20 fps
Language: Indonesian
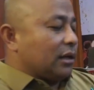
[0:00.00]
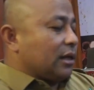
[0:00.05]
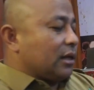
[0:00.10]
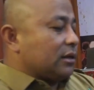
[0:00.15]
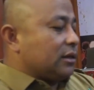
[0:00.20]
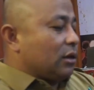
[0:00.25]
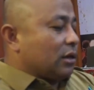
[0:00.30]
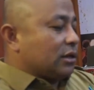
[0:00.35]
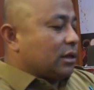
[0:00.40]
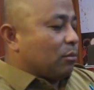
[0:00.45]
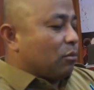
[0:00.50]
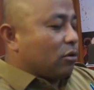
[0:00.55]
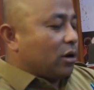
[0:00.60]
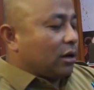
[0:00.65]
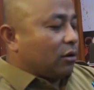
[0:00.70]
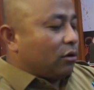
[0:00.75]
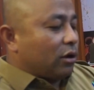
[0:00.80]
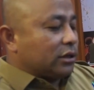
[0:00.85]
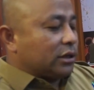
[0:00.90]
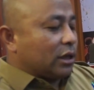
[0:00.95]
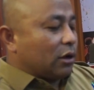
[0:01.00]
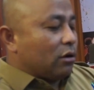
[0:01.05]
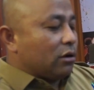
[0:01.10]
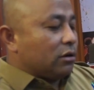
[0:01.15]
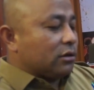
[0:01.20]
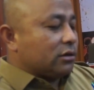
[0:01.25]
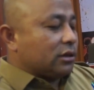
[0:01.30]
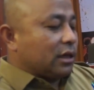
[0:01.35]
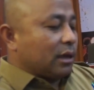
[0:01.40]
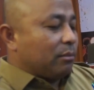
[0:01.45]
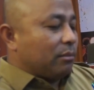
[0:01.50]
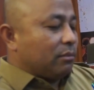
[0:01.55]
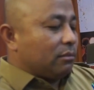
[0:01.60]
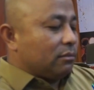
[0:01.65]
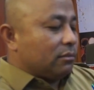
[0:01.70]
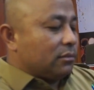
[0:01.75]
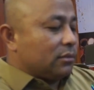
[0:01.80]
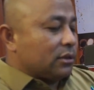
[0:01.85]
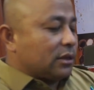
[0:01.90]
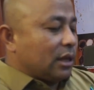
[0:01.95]
klinik, dan toko obat,
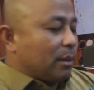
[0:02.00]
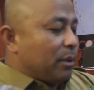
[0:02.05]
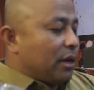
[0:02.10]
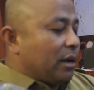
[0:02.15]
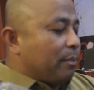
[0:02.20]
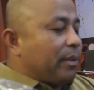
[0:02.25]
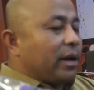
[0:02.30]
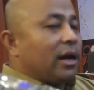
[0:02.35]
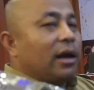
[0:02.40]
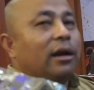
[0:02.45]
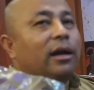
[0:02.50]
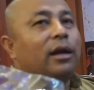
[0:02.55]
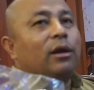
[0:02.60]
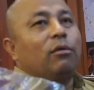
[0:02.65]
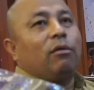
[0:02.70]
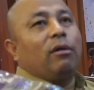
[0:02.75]
sehingga masyarakat bisa